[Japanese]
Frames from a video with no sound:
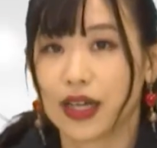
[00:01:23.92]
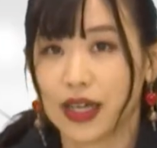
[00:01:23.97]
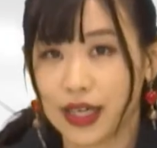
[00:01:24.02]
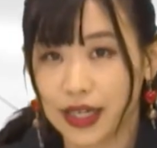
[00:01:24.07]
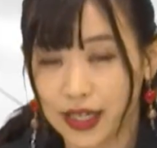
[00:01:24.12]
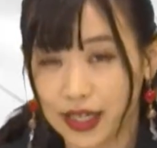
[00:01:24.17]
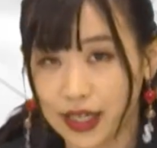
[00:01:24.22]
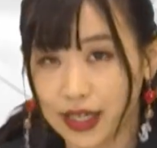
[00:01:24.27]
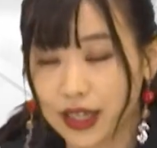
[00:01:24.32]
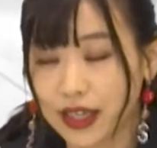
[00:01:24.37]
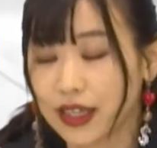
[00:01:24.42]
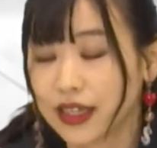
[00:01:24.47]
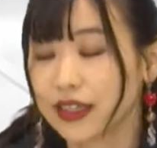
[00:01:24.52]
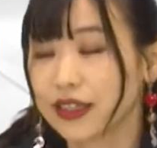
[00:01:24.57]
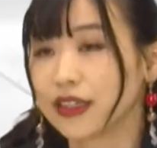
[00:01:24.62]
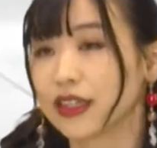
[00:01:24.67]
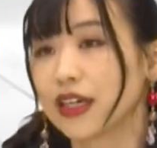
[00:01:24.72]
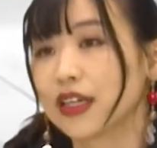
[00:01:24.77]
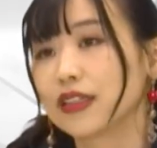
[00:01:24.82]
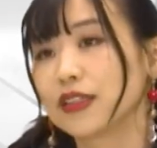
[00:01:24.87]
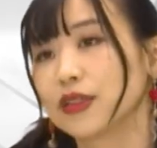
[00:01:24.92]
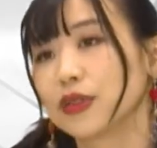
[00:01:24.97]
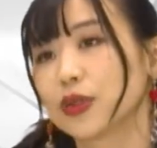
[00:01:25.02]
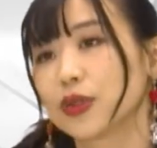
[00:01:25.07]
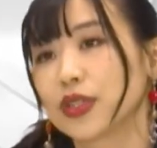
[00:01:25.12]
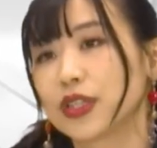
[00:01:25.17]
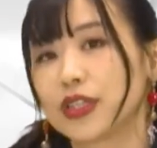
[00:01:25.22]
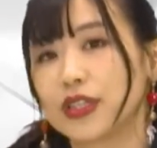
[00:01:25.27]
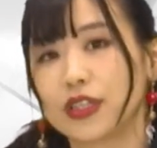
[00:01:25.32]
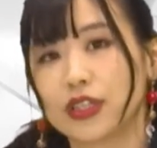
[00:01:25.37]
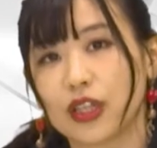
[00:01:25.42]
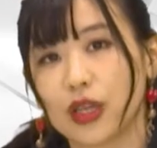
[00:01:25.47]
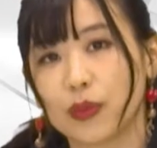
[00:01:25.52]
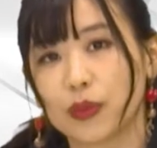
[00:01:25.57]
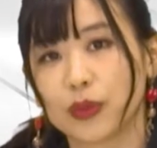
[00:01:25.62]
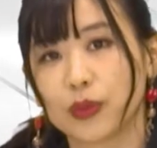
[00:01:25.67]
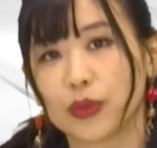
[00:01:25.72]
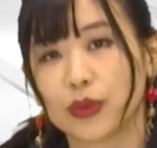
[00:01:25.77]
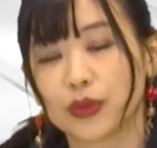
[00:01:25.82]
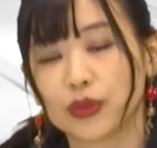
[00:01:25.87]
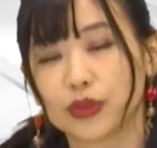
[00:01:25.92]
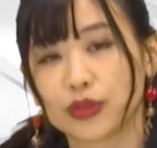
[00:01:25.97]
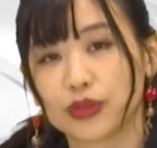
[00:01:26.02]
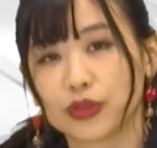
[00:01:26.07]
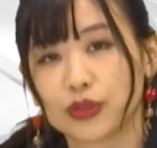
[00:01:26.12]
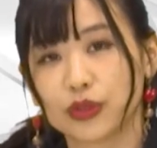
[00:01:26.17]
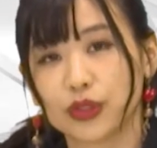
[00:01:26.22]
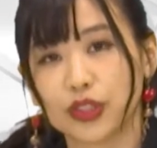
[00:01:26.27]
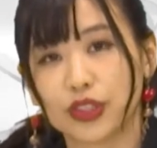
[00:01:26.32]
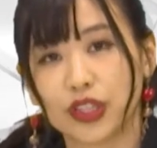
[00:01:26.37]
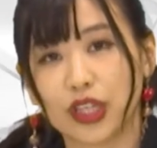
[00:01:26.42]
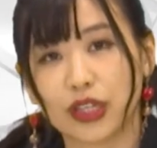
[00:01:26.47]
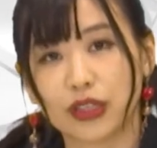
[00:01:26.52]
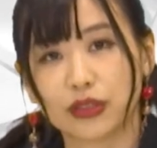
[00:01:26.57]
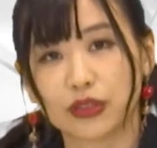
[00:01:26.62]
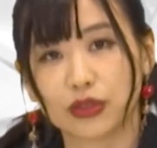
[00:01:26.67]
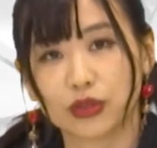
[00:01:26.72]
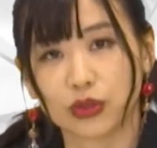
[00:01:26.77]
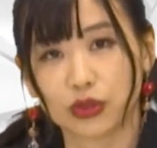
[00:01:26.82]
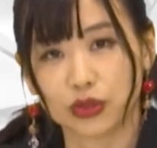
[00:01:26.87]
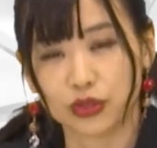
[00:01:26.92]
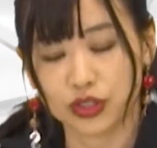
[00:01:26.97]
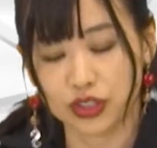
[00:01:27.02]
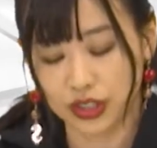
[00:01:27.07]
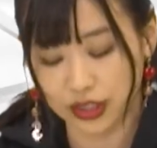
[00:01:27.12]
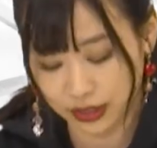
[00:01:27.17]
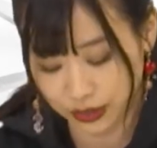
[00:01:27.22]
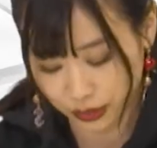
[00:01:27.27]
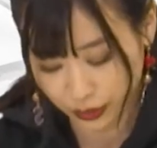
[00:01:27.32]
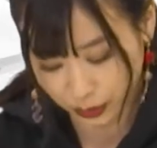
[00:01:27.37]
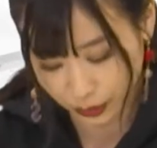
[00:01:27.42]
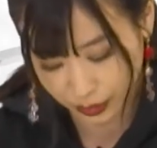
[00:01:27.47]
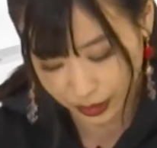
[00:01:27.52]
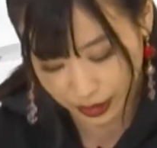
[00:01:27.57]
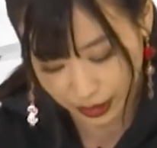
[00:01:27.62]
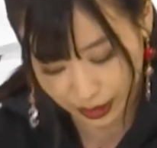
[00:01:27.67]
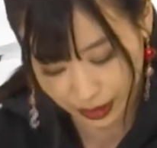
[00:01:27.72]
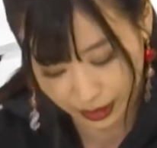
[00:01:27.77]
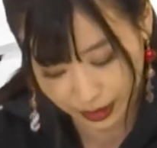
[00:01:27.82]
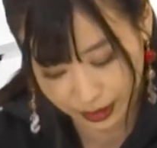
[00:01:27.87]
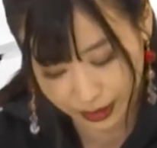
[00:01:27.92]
い、何度聞いてもものすごいテクノロジーですよね。